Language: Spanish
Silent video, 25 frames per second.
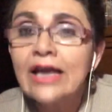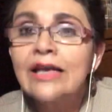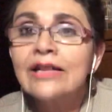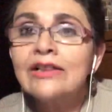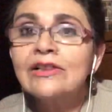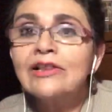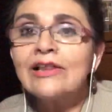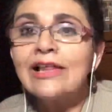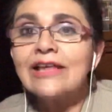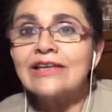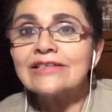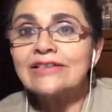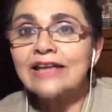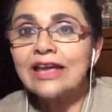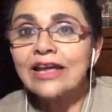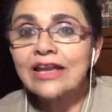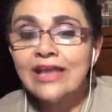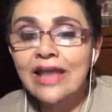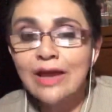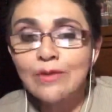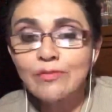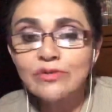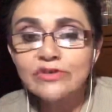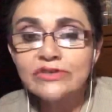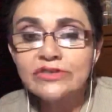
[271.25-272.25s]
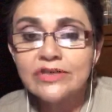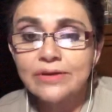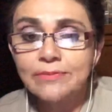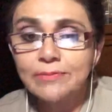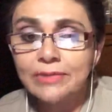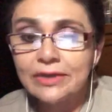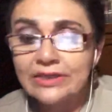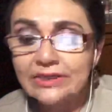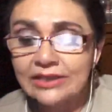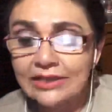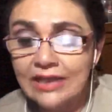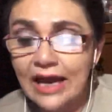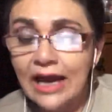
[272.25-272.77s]
Les queríamos
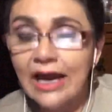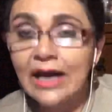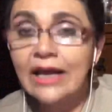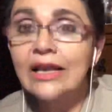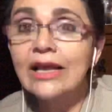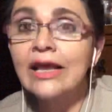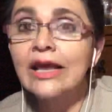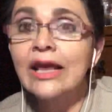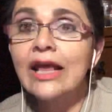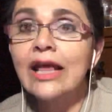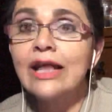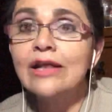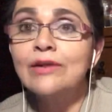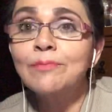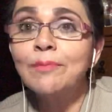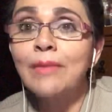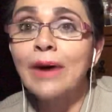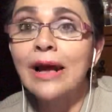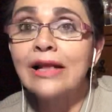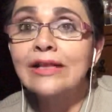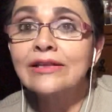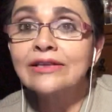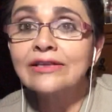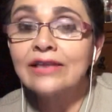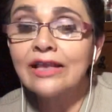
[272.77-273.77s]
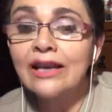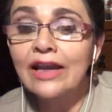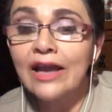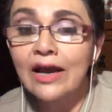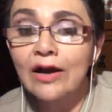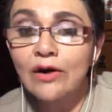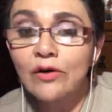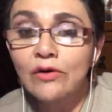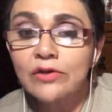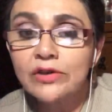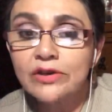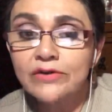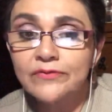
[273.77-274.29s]
evitar el mal
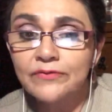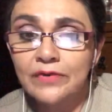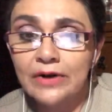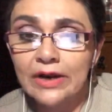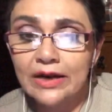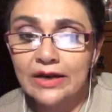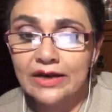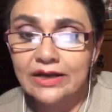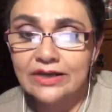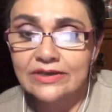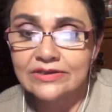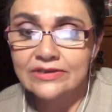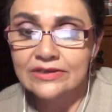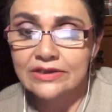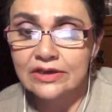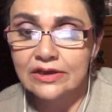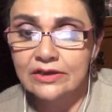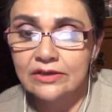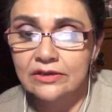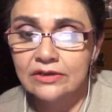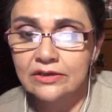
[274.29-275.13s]
trago de fracasar.